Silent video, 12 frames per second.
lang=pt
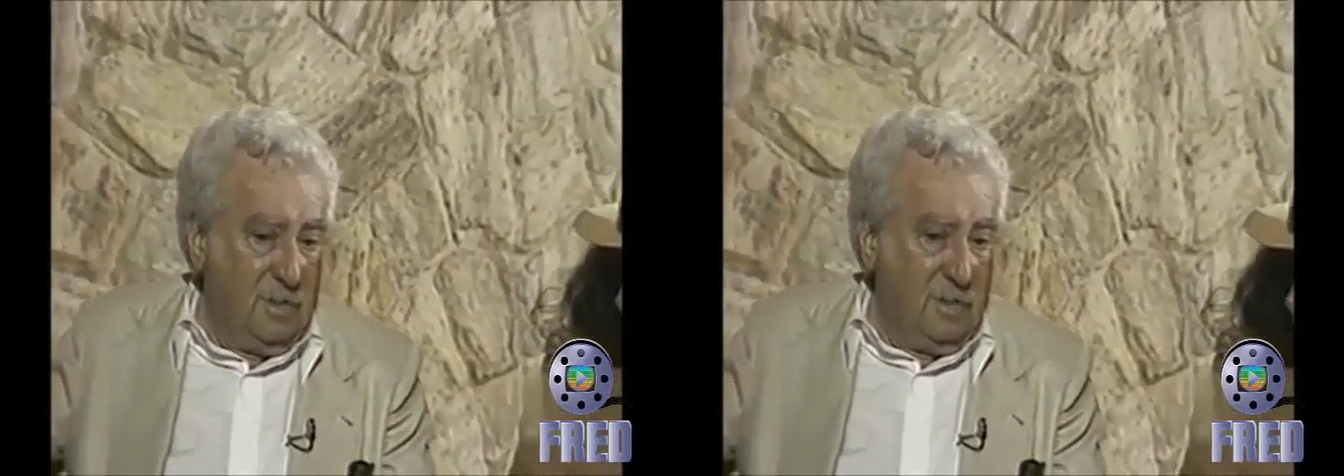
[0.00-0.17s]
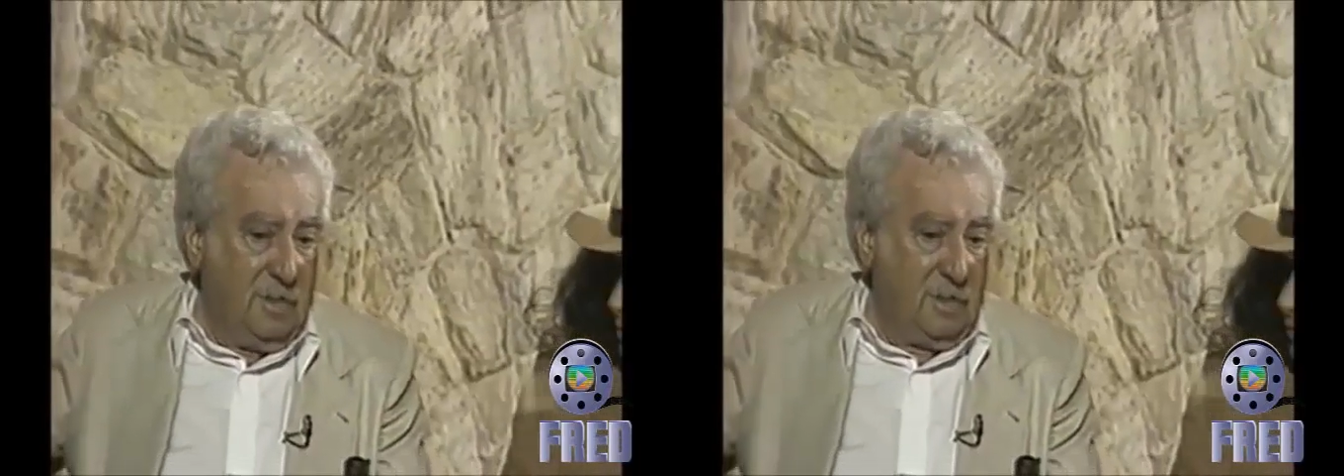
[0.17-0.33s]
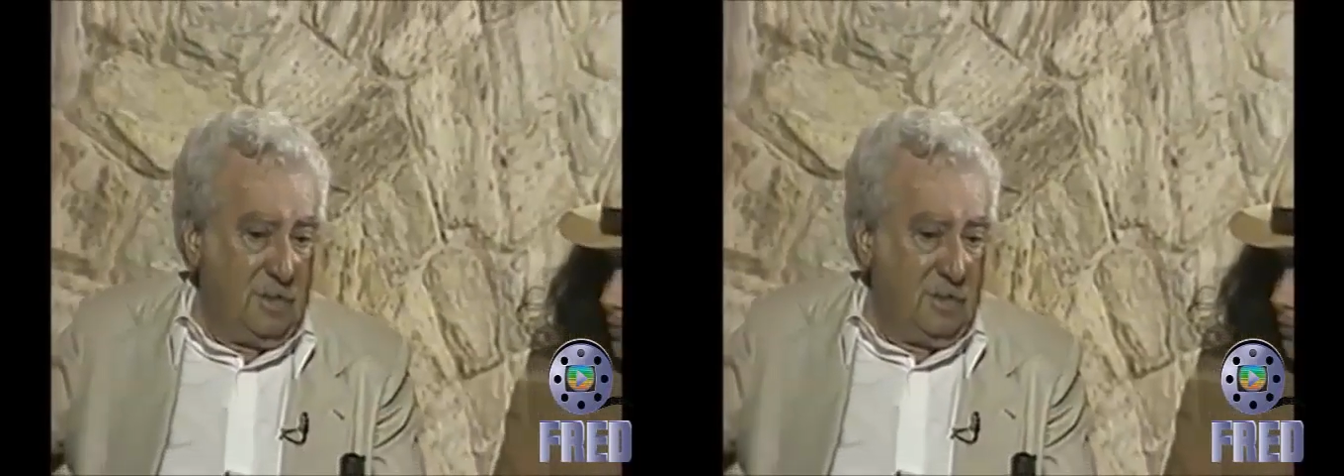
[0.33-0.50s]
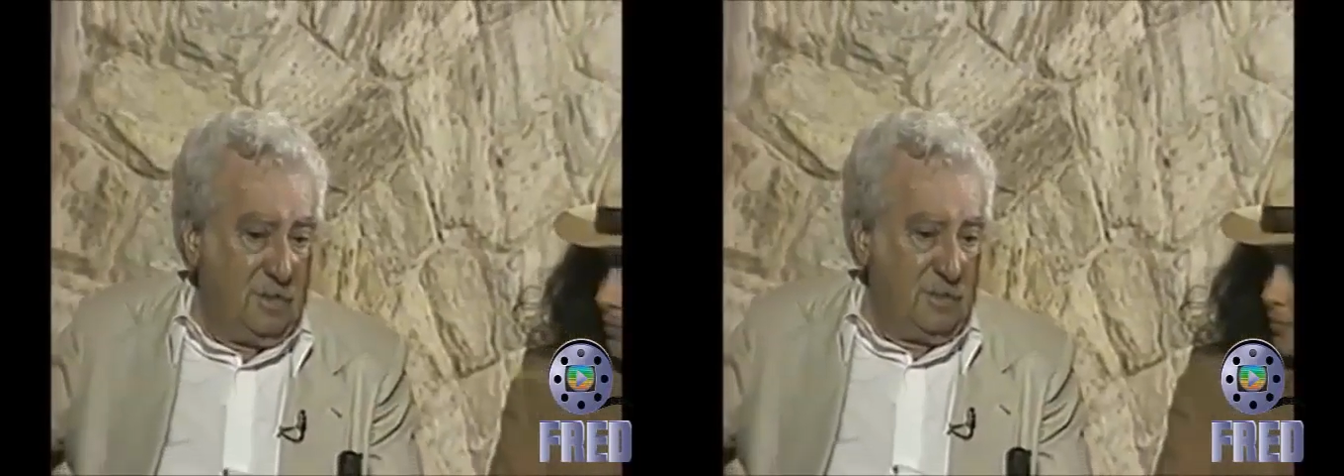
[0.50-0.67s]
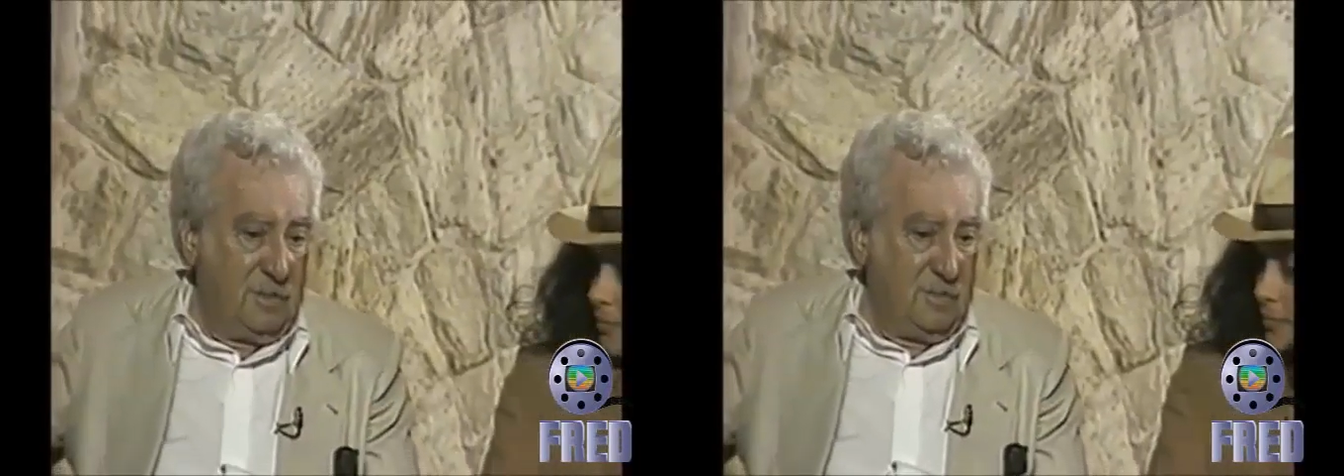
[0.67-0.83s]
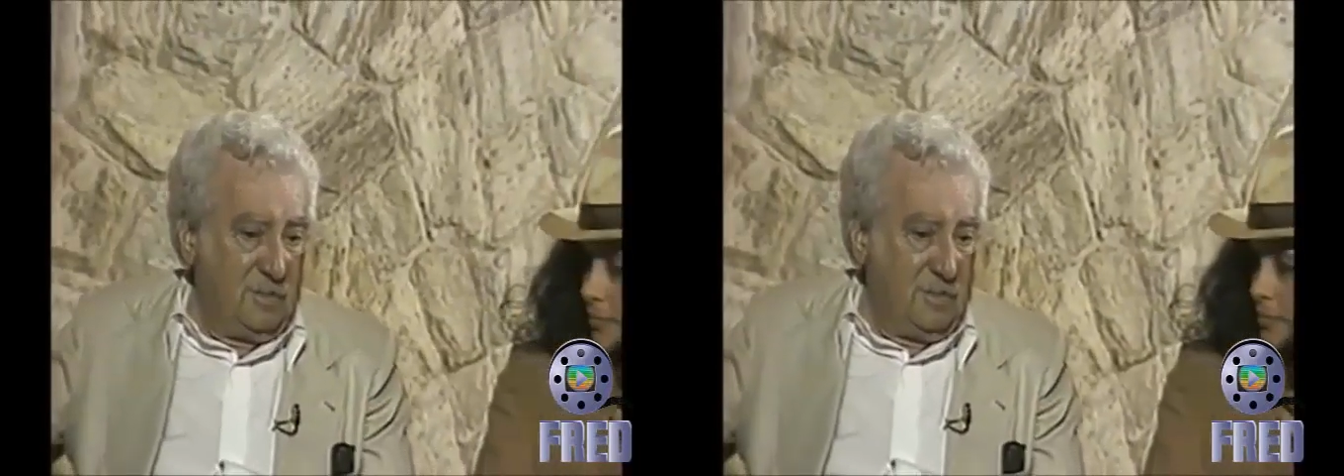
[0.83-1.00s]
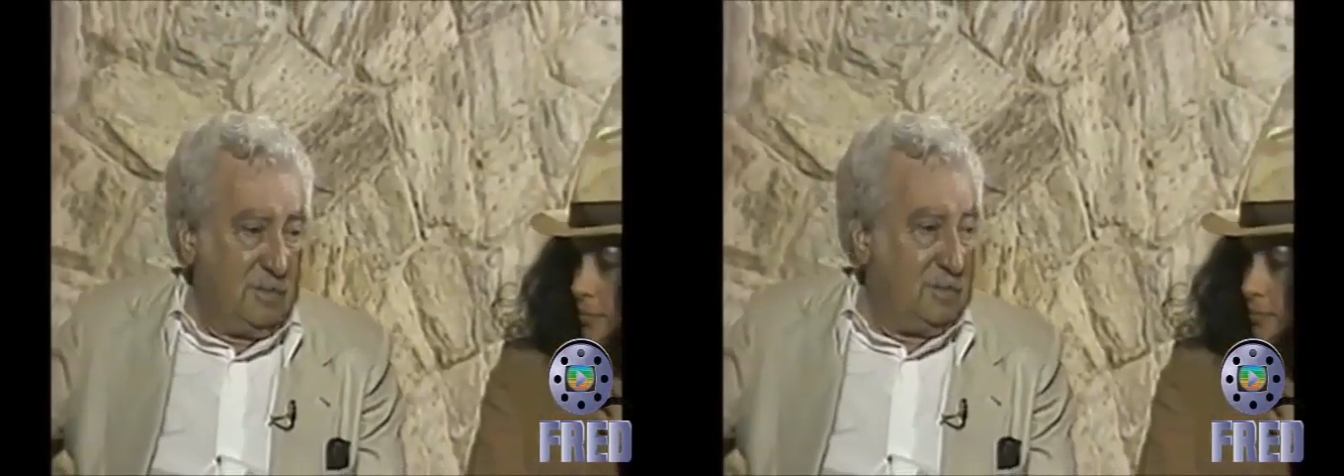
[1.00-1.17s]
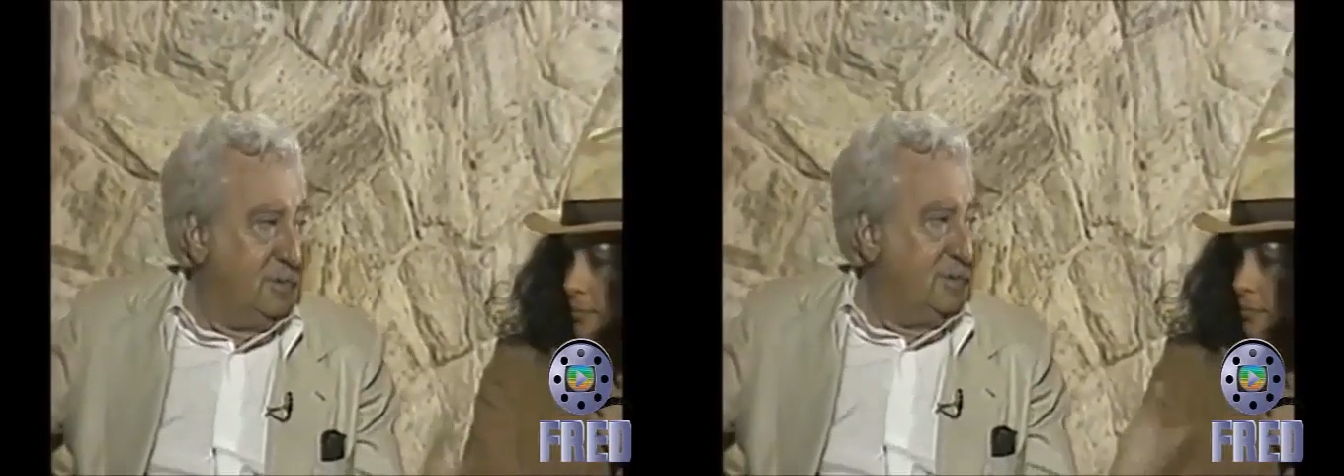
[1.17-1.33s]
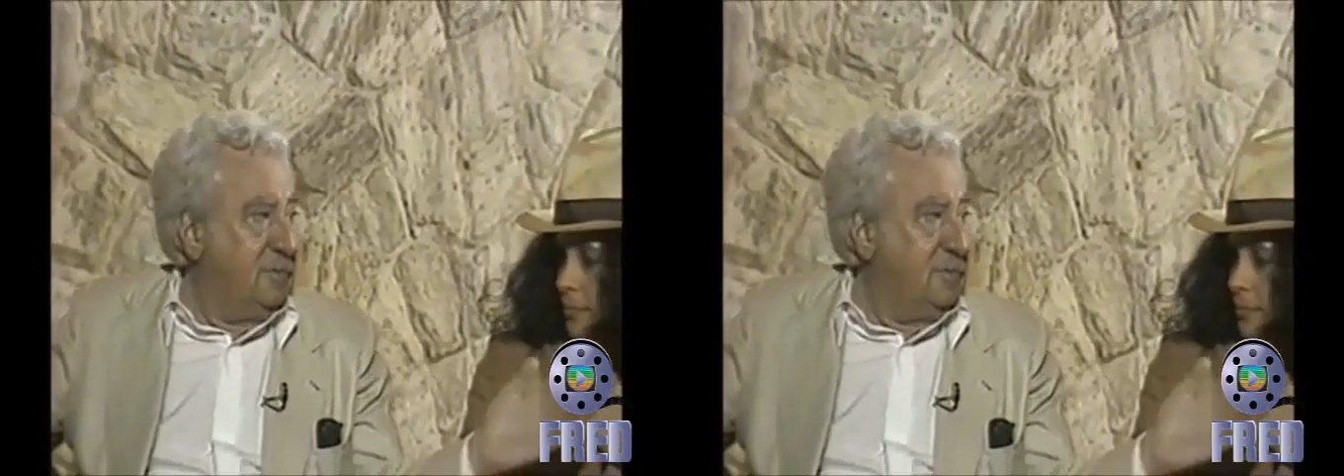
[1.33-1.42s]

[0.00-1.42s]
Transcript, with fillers: E que dizer